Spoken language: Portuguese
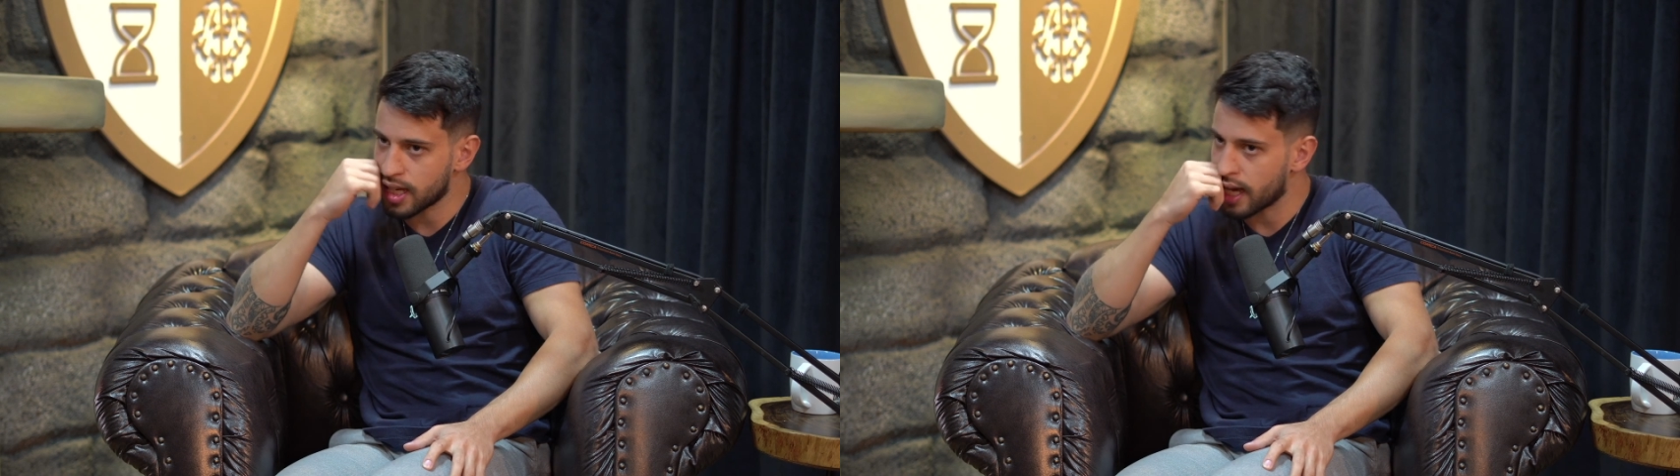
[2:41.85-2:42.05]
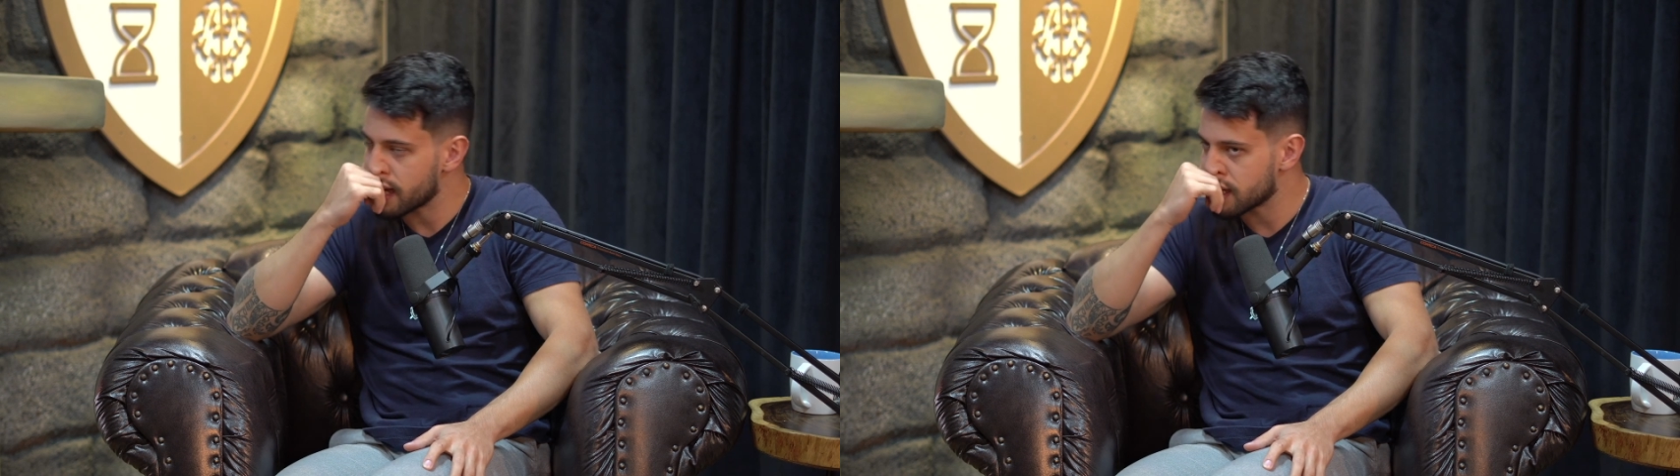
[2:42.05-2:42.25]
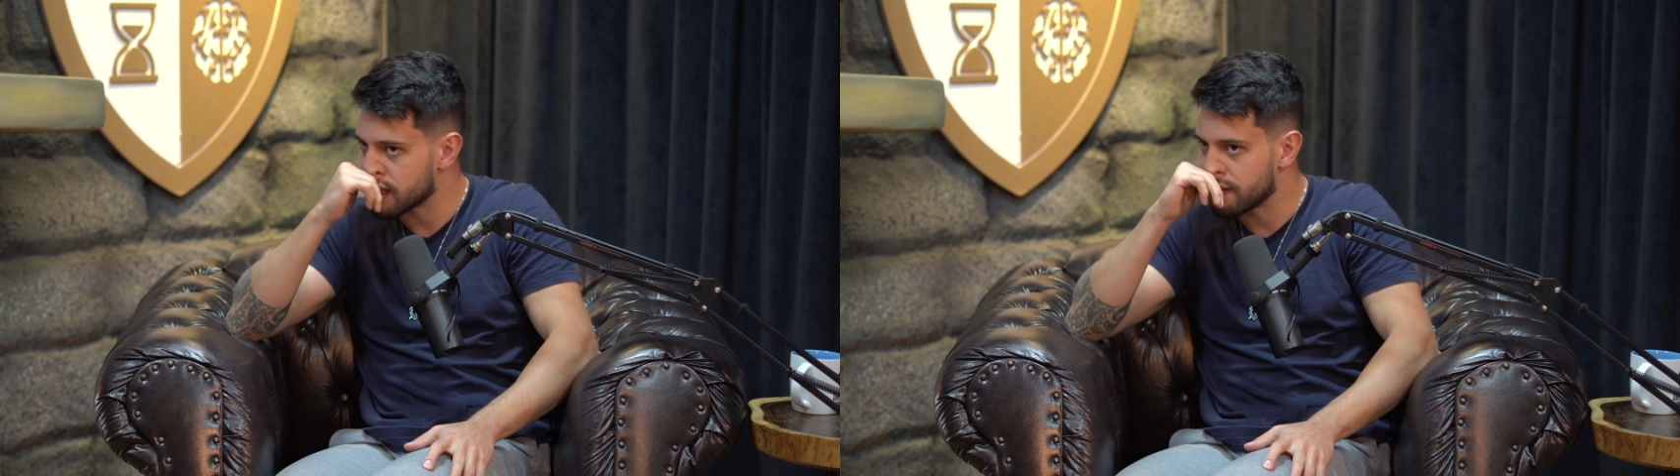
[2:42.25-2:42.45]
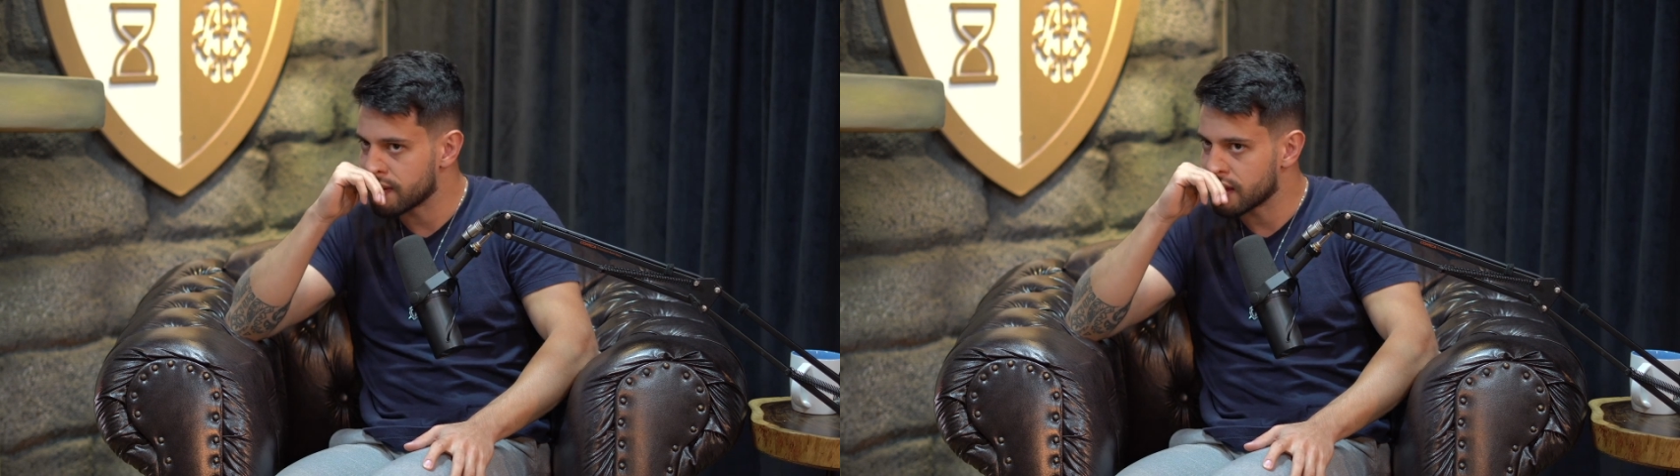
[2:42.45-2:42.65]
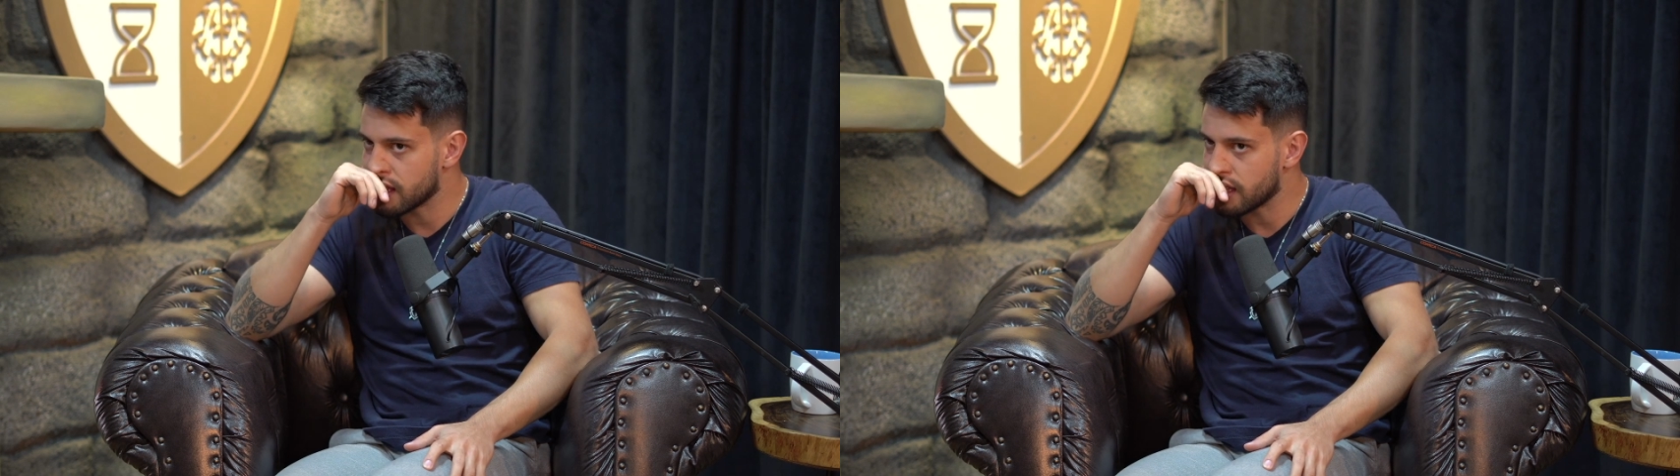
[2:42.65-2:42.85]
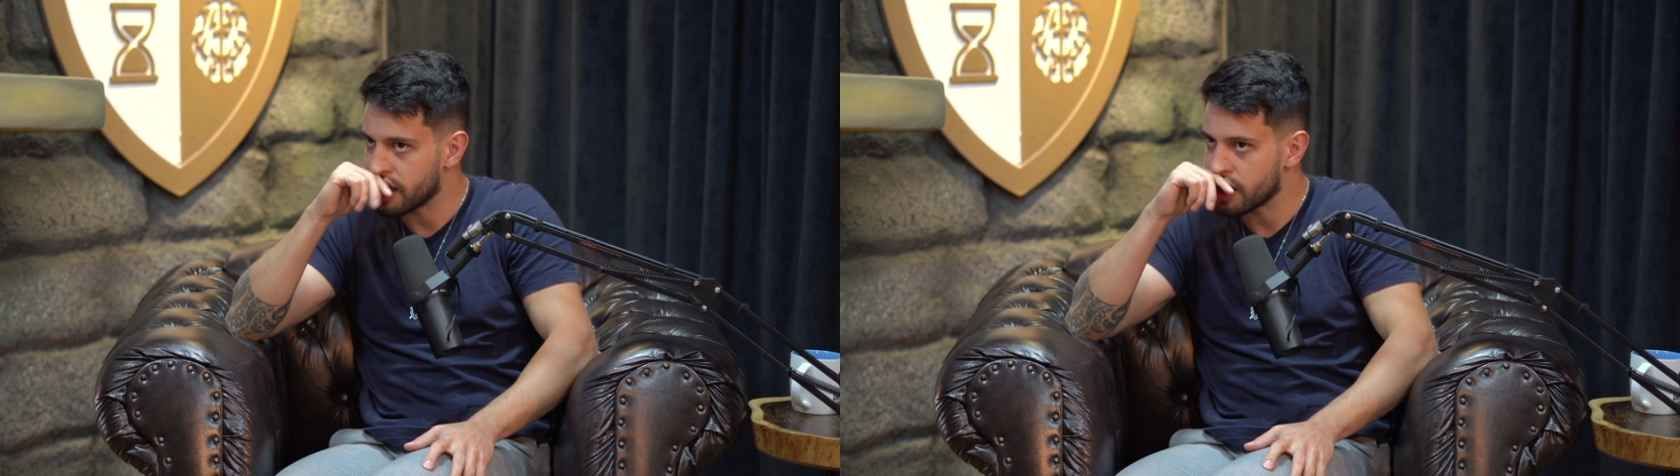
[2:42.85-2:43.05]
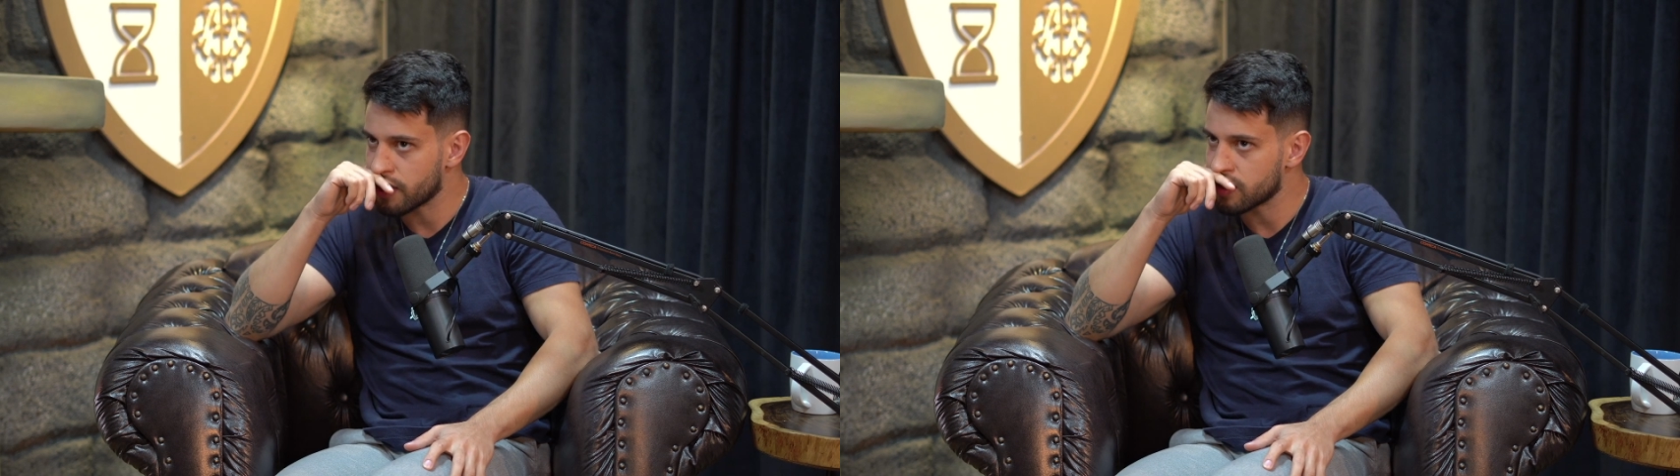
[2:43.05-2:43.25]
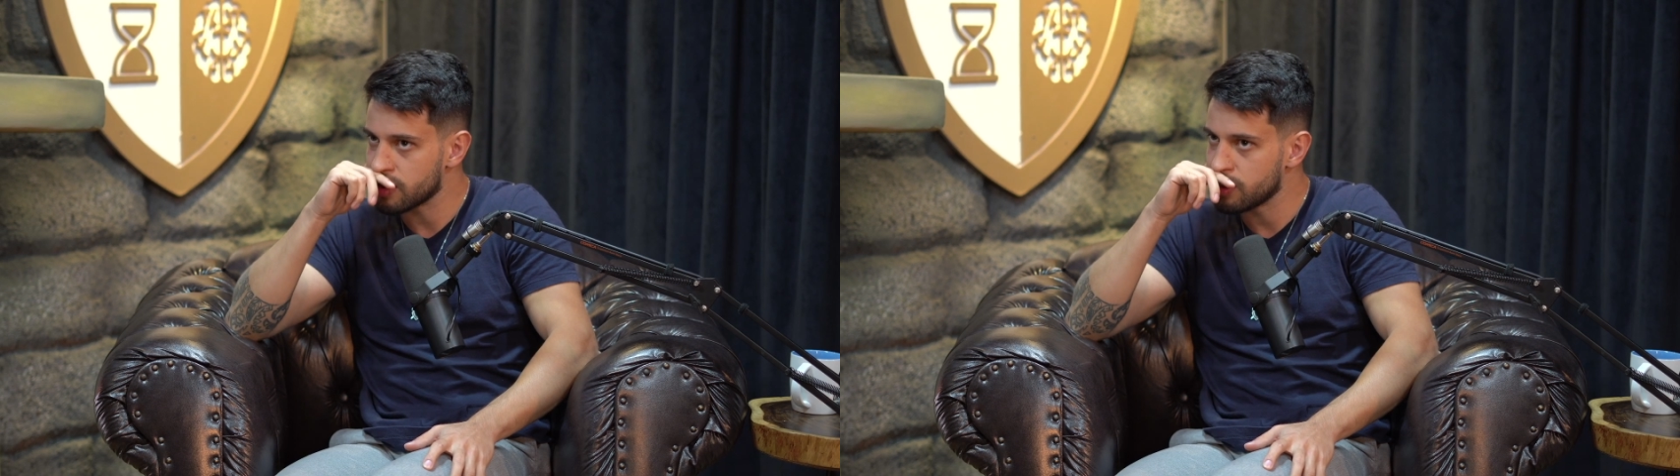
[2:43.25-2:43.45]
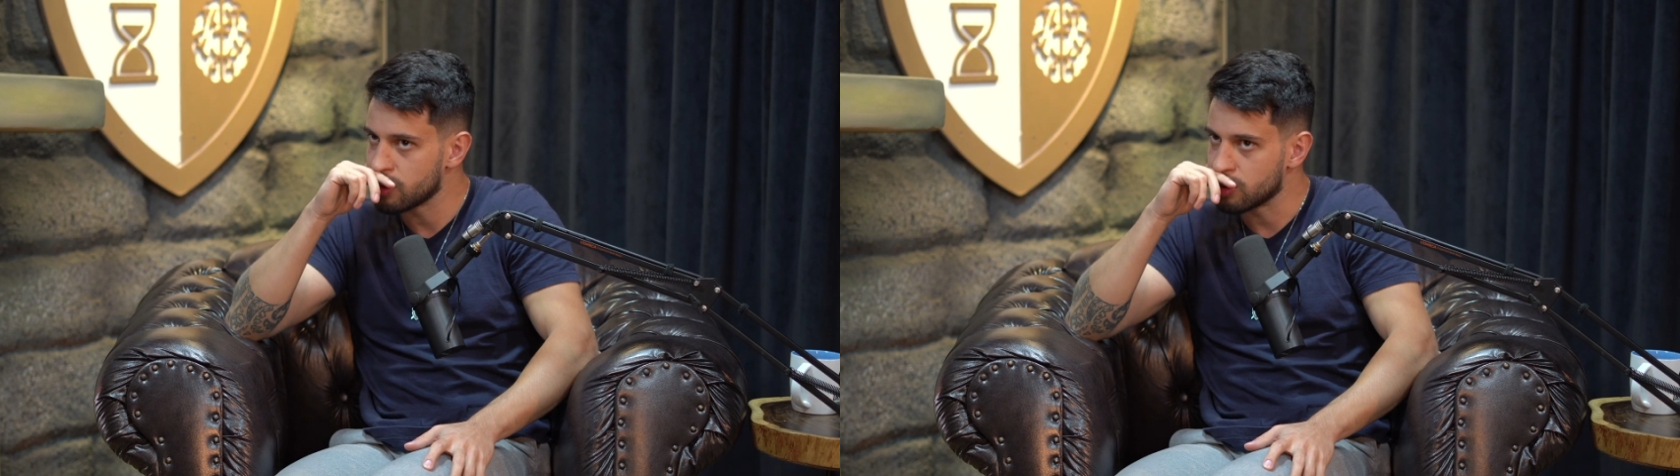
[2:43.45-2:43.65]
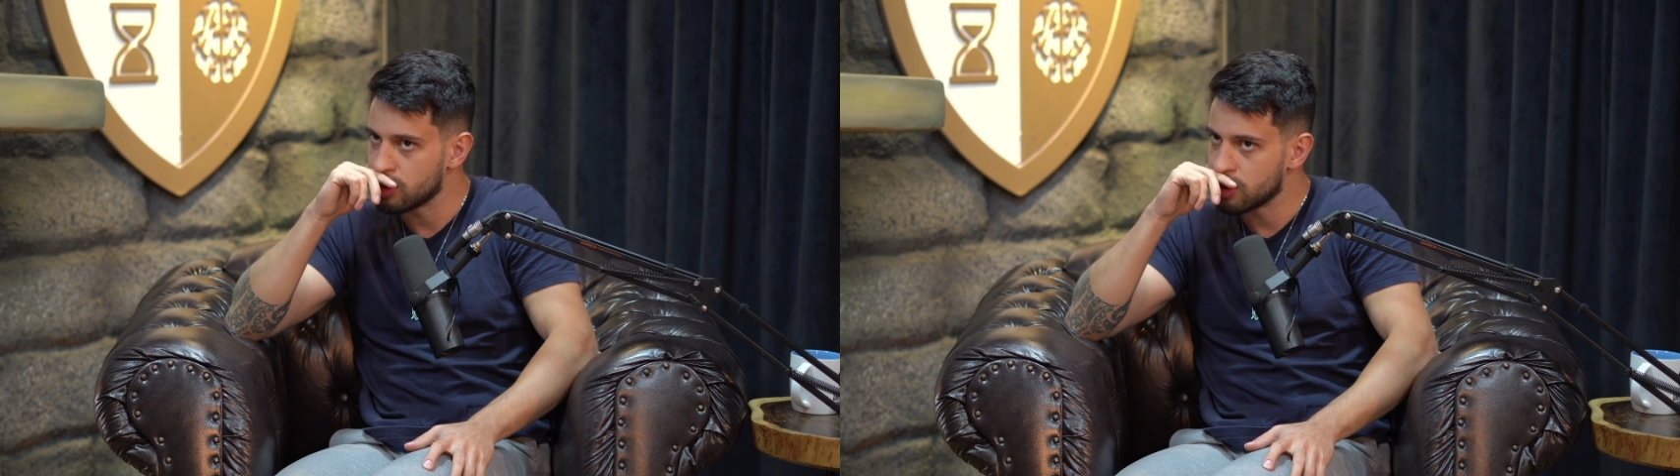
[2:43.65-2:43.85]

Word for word: casa e a gente falava assim, meu,